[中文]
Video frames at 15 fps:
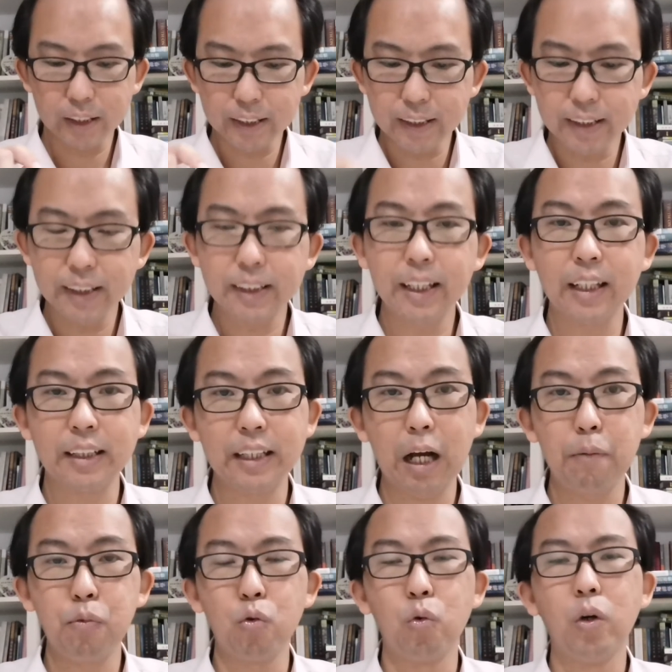得这是这个
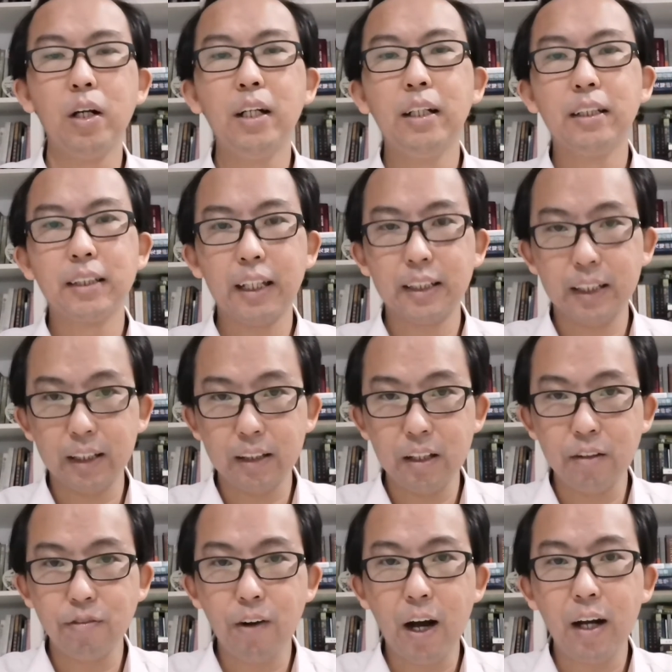家谱在这个
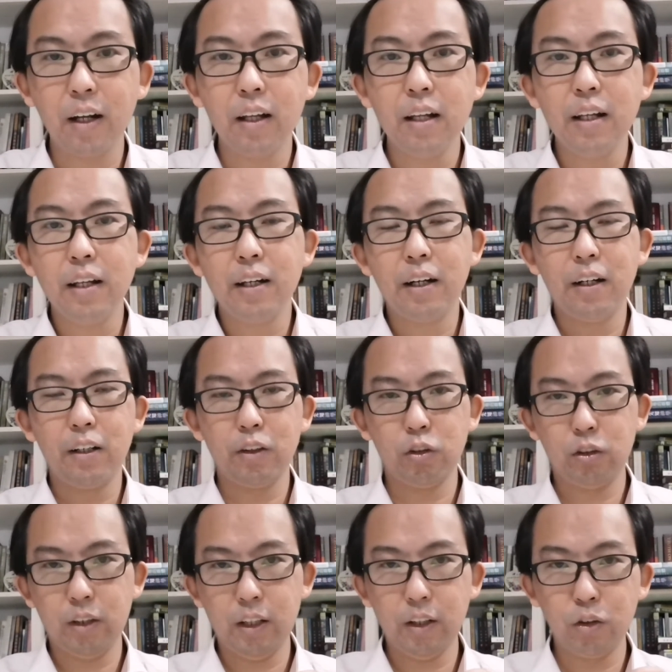地方，呃，
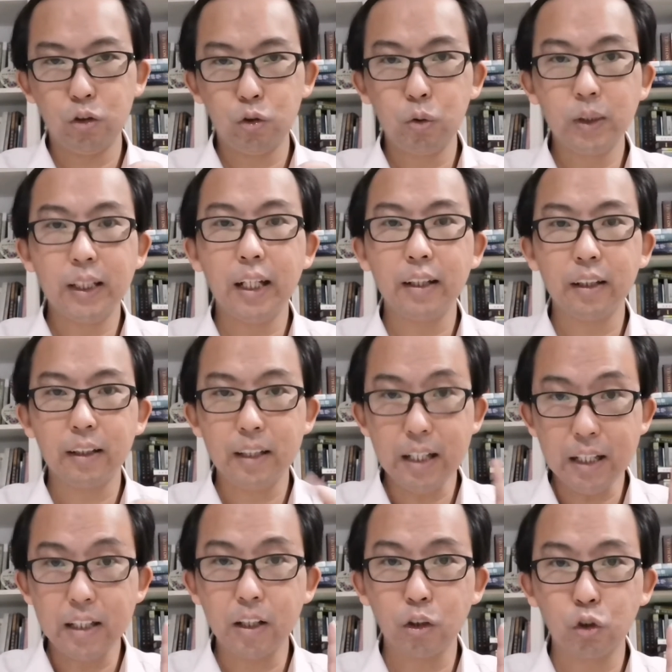很出现的第
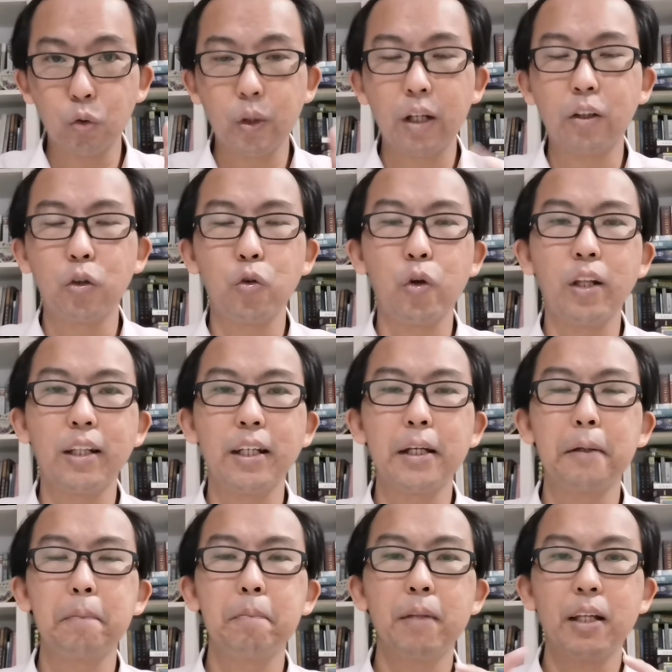一个重要的原
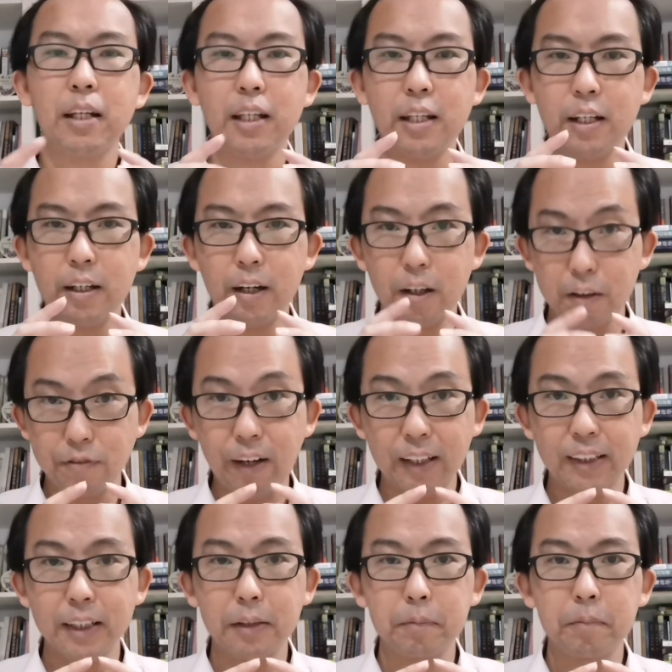因，合
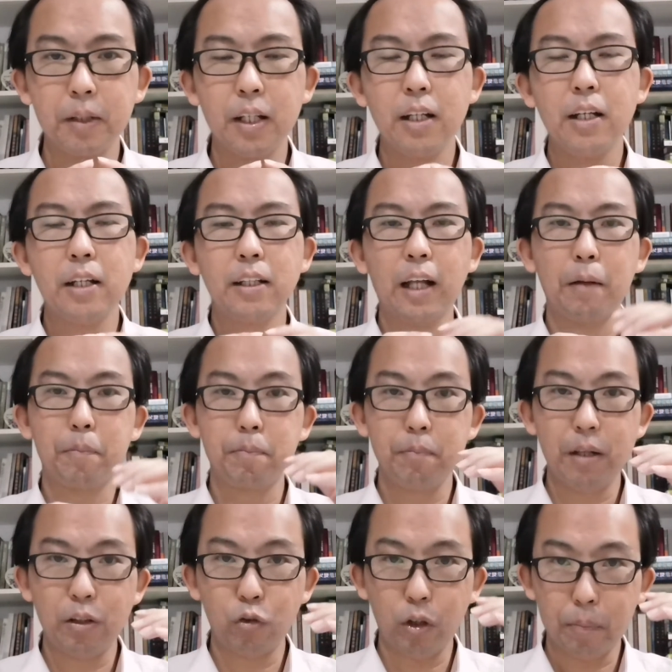法性。他
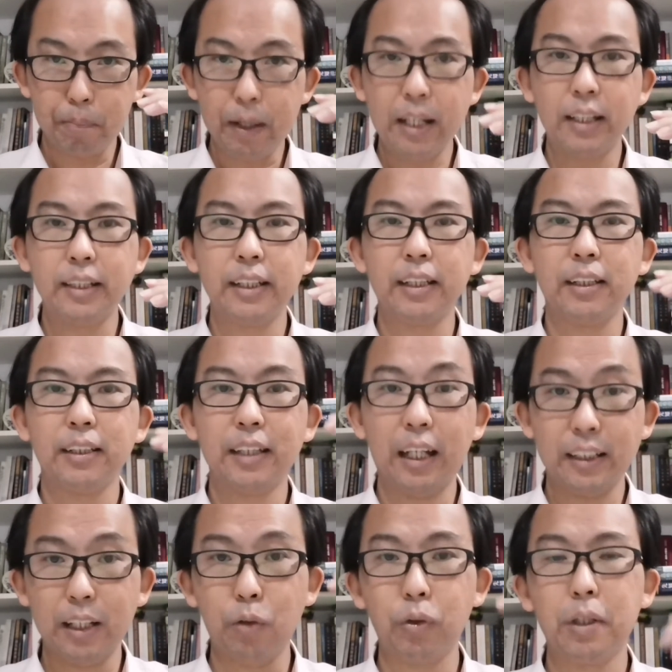面对的背景、
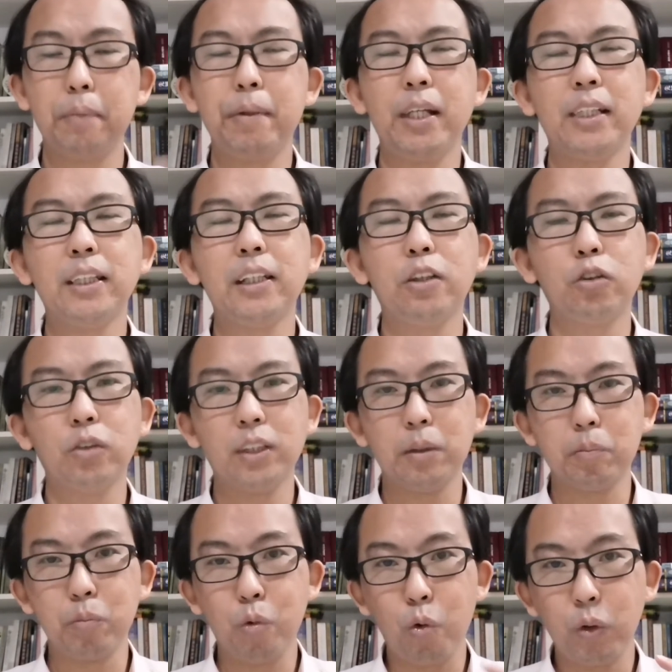上下文的背景，就
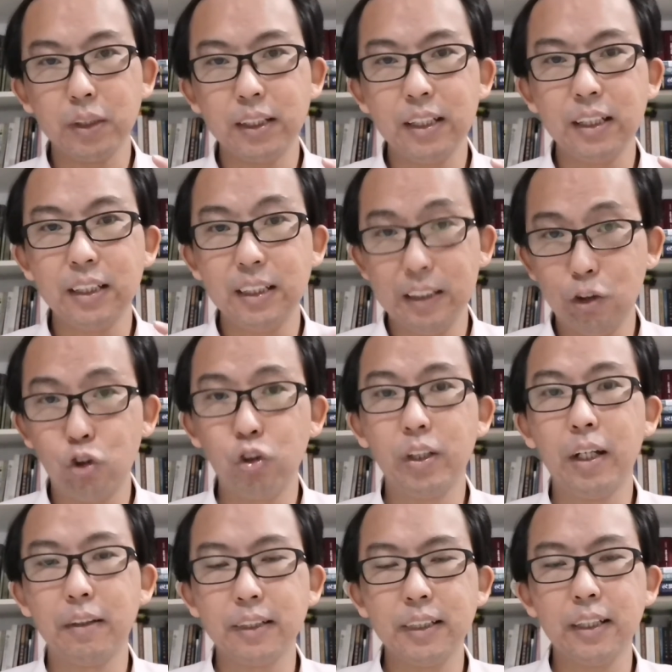是摩西失去
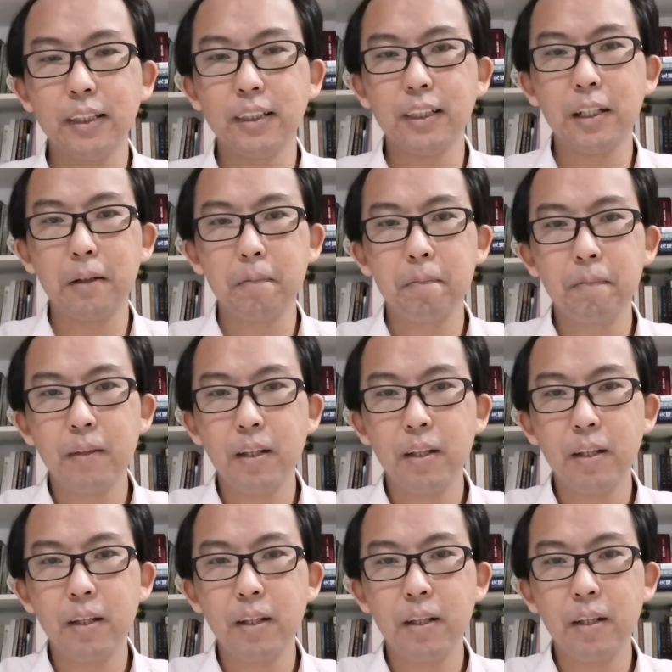了信心。